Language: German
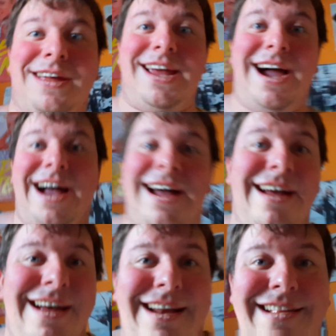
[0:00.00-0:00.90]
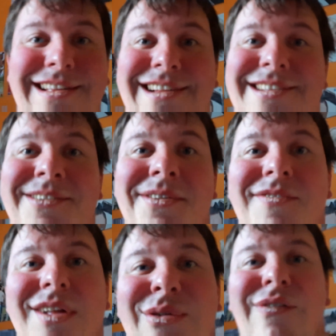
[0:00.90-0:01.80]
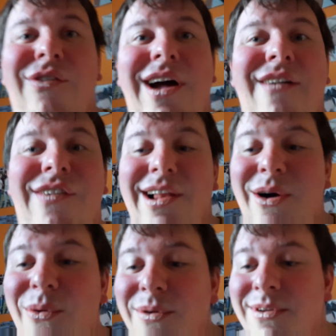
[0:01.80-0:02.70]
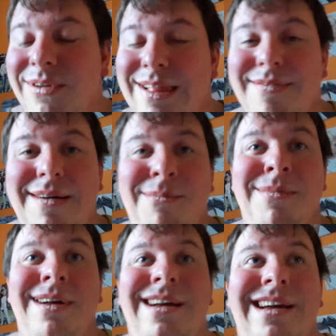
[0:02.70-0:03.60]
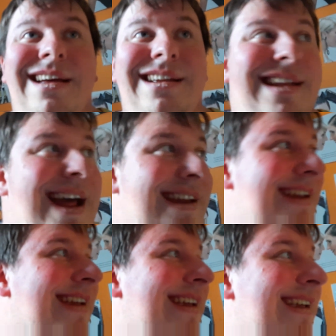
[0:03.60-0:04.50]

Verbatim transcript: ja, das ist jetzt irgendwie so forever alone. Und zwar, denn,